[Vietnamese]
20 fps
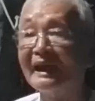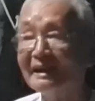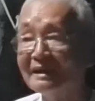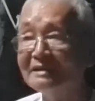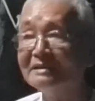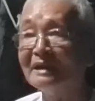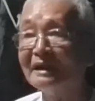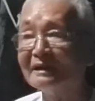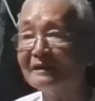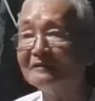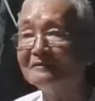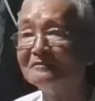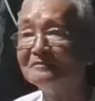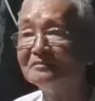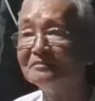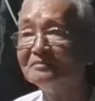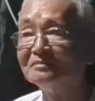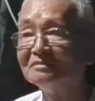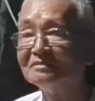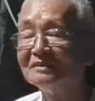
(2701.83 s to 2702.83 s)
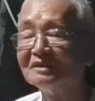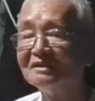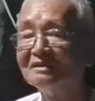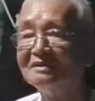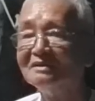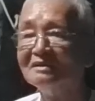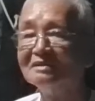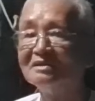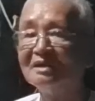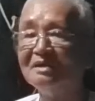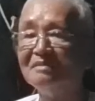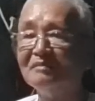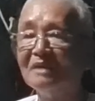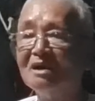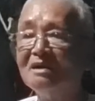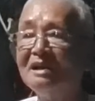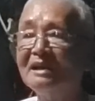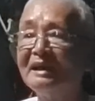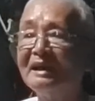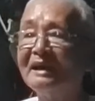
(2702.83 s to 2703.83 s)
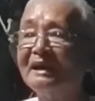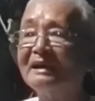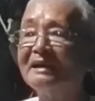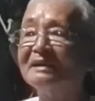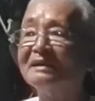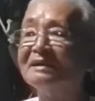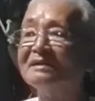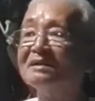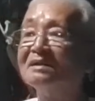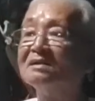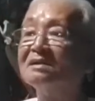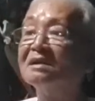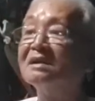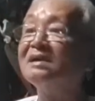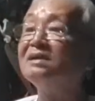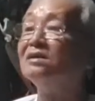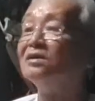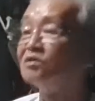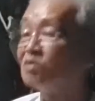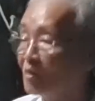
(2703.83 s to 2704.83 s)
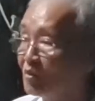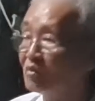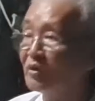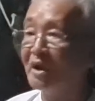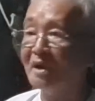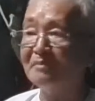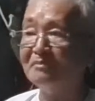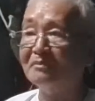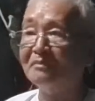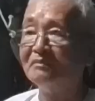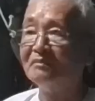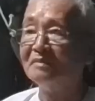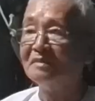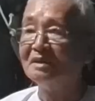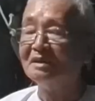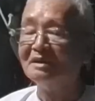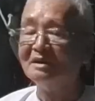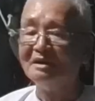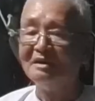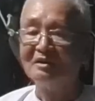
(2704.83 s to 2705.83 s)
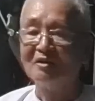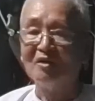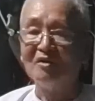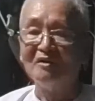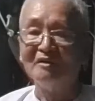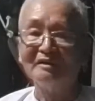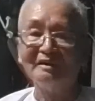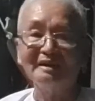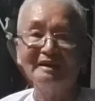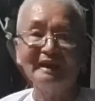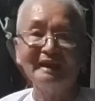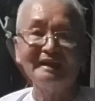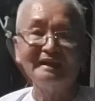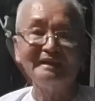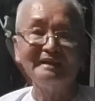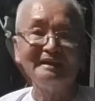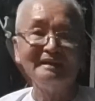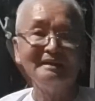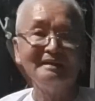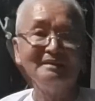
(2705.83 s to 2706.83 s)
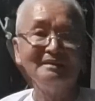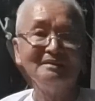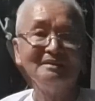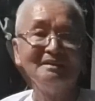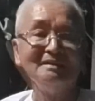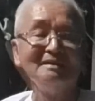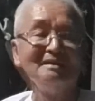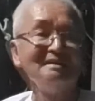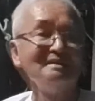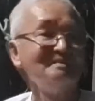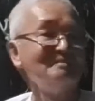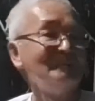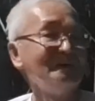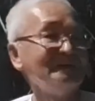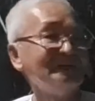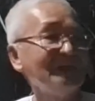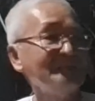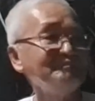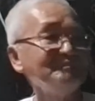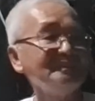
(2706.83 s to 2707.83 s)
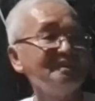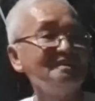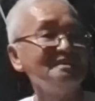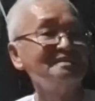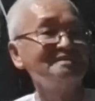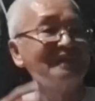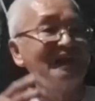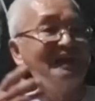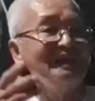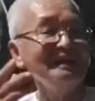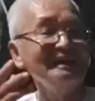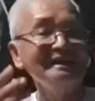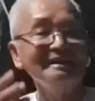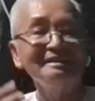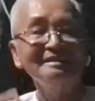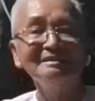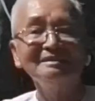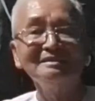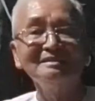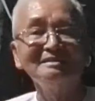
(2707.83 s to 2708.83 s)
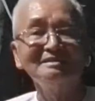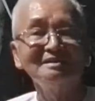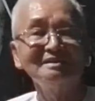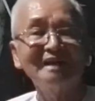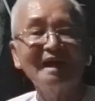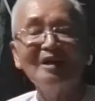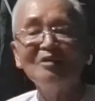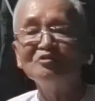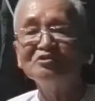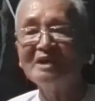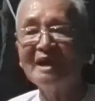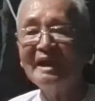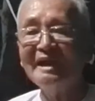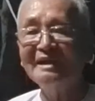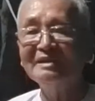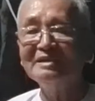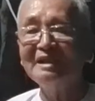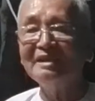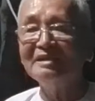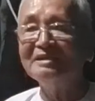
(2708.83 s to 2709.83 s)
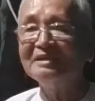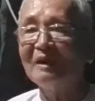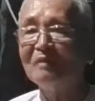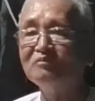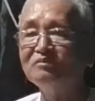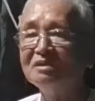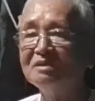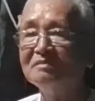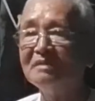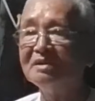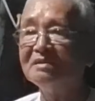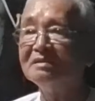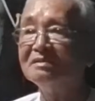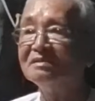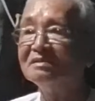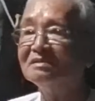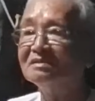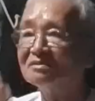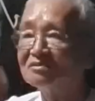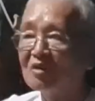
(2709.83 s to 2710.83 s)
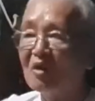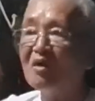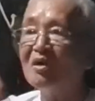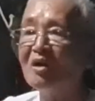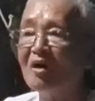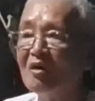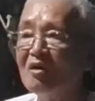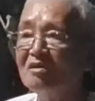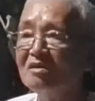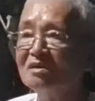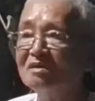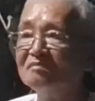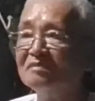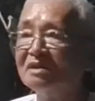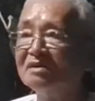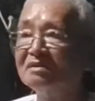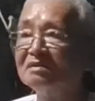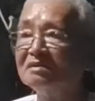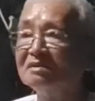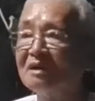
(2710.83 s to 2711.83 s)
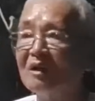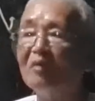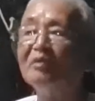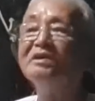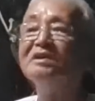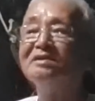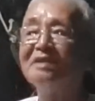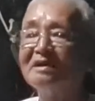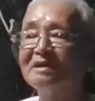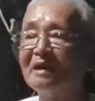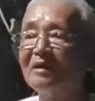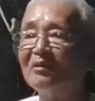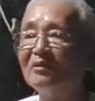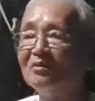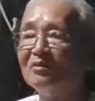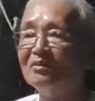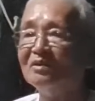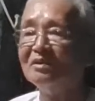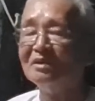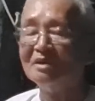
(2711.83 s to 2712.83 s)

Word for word: đẳng như vậy thì mới là cái người tu niệm còn cái này mình gặp người ta cao sang danh vọng thì mình ton hót mình đội trên đầu